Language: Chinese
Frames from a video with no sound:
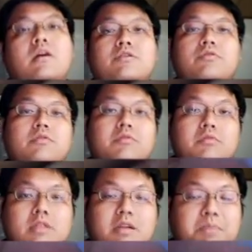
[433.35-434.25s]
所以就
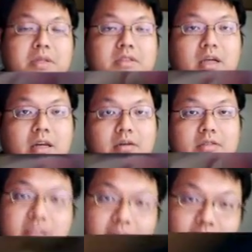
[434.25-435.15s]
是这个边长要
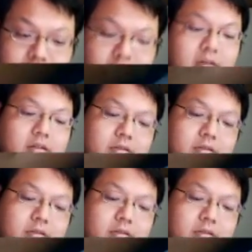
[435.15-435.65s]
尽量小哈。